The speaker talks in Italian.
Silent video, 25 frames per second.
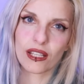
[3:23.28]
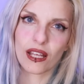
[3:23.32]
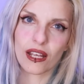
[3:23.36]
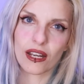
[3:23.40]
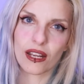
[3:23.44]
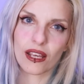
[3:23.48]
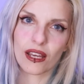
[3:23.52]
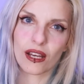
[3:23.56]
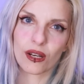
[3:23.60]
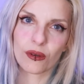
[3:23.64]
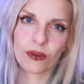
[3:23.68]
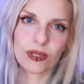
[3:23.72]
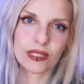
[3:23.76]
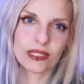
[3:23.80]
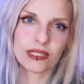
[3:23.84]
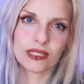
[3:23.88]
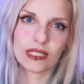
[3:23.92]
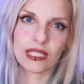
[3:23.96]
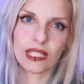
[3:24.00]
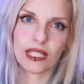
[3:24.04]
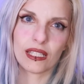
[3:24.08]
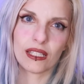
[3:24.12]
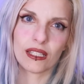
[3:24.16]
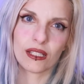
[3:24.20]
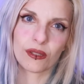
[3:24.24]
dare a
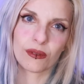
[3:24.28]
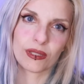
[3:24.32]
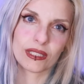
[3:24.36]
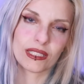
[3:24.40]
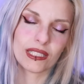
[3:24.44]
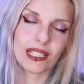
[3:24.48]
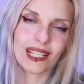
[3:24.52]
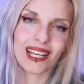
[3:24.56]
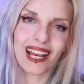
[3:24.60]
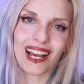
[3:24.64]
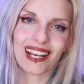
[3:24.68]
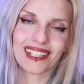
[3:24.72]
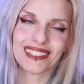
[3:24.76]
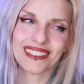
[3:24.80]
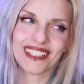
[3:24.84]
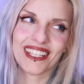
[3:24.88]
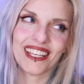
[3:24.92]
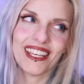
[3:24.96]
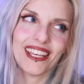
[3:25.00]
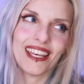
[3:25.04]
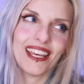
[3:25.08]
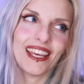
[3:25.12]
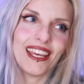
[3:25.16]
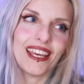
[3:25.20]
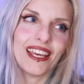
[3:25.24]
questi, questi
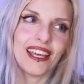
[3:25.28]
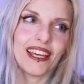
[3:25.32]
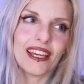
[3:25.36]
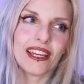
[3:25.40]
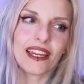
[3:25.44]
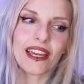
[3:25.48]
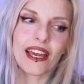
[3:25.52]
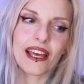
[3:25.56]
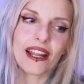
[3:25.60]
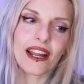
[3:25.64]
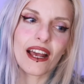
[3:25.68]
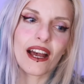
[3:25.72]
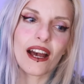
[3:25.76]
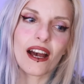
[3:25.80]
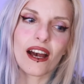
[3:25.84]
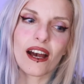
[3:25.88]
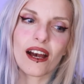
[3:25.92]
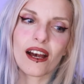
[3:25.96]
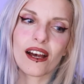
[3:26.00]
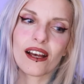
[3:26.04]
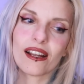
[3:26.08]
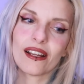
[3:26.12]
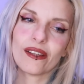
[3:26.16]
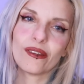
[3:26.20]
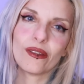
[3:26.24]
casi che
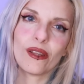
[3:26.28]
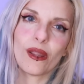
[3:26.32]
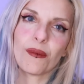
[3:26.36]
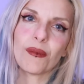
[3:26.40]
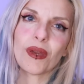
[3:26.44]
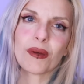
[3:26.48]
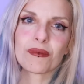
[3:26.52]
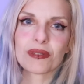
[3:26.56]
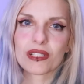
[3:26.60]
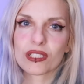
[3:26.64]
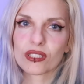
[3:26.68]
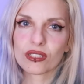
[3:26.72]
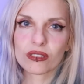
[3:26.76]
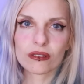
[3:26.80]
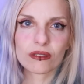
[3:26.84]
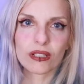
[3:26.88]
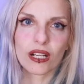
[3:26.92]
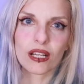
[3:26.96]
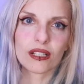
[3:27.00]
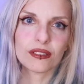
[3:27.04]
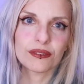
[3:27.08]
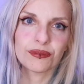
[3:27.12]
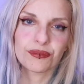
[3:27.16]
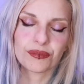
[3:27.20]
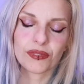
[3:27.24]
era la mia
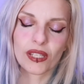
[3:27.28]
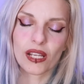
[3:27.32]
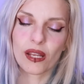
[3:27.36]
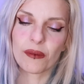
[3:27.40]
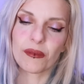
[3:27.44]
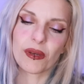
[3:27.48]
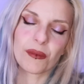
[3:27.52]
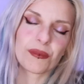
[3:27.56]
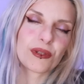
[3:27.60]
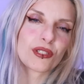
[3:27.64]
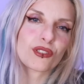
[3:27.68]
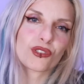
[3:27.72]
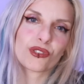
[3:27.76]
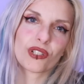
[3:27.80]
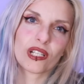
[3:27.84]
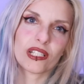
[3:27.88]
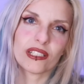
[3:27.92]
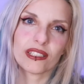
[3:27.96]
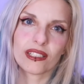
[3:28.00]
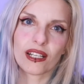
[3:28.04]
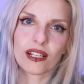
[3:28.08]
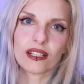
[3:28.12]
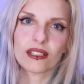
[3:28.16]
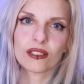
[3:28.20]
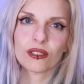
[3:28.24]
persona, la mia
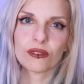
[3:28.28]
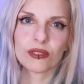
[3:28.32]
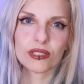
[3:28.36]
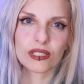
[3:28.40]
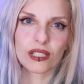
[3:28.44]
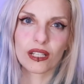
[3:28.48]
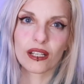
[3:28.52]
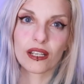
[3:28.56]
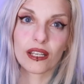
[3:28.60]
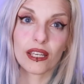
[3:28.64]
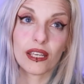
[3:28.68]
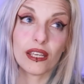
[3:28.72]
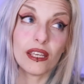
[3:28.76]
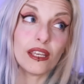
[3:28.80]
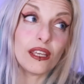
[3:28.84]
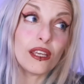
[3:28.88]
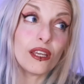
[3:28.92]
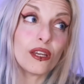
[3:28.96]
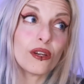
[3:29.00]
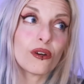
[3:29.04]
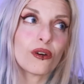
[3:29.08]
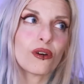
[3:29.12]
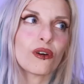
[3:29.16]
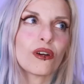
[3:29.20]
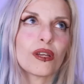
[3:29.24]
personalità, cosa che
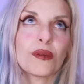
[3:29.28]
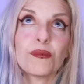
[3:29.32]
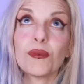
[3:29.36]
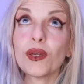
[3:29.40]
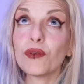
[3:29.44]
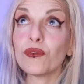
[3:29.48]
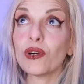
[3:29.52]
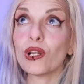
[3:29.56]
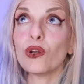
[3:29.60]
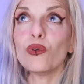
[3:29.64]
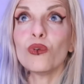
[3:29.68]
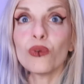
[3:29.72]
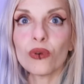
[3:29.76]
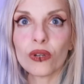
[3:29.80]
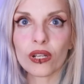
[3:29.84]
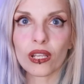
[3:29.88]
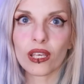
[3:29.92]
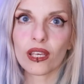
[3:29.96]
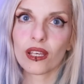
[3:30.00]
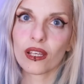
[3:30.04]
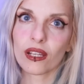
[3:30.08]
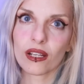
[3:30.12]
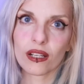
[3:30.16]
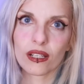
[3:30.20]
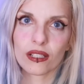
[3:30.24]
io, i miei
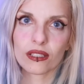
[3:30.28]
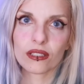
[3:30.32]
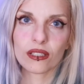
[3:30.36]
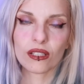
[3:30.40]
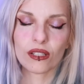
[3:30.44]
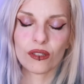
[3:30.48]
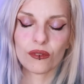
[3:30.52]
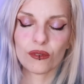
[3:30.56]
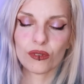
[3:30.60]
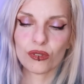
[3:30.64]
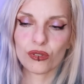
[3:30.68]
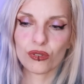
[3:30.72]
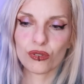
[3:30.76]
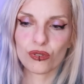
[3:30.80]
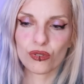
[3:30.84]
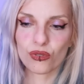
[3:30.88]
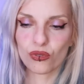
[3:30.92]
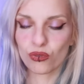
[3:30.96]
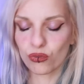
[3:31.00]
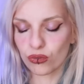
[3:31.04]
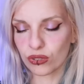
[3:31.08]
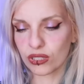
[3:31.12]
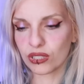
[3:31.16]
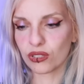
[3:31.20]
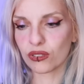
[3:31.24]
valori ritenevo
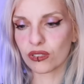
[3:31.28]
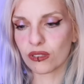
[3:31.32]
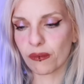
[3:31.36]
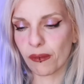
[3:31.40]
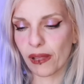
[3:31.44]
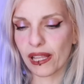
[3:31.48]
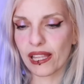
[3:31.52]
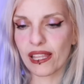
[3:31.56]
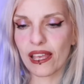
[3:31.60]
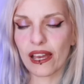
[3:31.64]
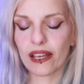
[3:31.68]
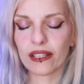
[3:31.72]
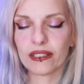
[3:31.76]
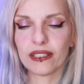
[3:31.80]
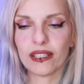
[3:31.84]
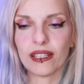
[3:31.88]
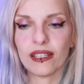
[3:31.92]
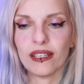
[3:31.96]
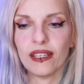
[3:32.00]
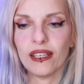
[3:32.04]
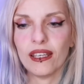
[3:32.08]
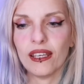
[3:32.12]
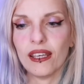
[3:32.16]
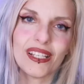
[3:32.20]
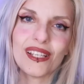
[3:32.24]
giusti o sbagliati
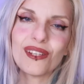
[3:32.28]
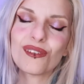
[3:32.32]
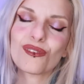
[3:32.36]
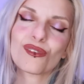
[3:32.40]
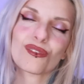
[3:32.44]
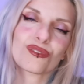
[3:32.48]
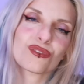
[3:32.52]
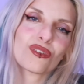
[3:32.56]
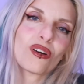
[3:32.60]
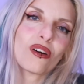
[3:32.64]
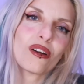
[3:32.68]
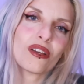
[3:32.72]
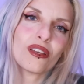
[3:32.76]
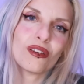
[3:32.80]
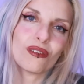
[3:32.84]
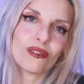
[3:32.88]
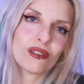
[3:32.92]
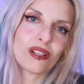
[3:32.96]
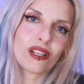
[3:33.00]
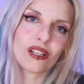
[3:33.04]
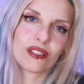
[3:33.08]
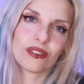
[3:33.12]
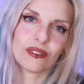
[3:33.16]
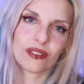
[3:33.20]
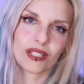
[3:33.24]
e non lo so, io
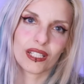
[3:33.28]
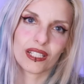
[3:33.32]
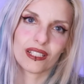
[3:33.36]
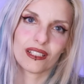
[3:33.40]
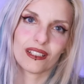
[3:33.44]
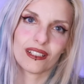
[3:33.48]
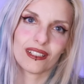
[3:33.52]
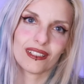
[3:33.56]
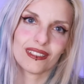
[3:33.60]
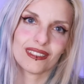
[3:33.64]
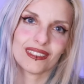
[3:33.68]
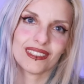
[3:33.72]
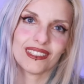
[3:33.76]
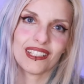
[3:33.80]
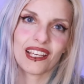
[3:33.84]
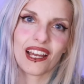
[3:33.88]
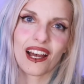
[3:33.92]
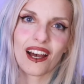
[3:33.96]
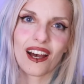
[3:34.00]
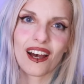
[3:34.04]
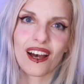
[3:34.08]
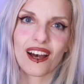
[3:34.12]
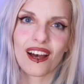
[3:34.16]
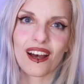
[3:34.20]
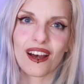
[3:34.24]
credo che
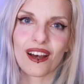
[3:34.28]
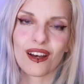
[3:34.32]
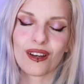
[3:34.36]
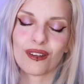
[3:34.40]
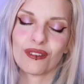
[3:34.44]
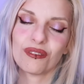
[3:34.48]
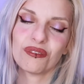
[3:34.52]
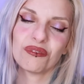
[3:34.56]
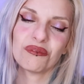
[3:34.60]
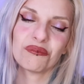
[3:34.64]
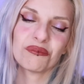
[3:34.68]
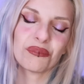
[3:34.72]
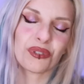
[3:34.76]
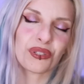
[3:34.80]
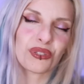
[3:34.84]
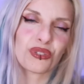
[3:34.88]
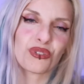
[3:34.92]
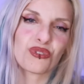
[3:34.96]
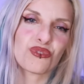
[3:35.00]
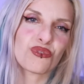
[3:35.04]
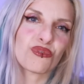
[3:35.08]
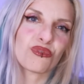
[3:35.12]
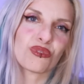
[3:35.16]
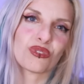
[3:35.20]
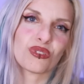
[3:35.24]
sia un
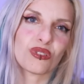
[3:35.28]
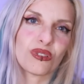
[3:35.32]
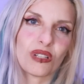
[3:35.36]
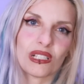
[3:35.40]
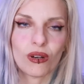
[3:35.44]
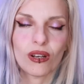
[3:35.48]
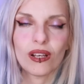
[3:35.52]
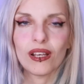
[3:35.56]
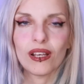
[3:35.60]
modo giusto,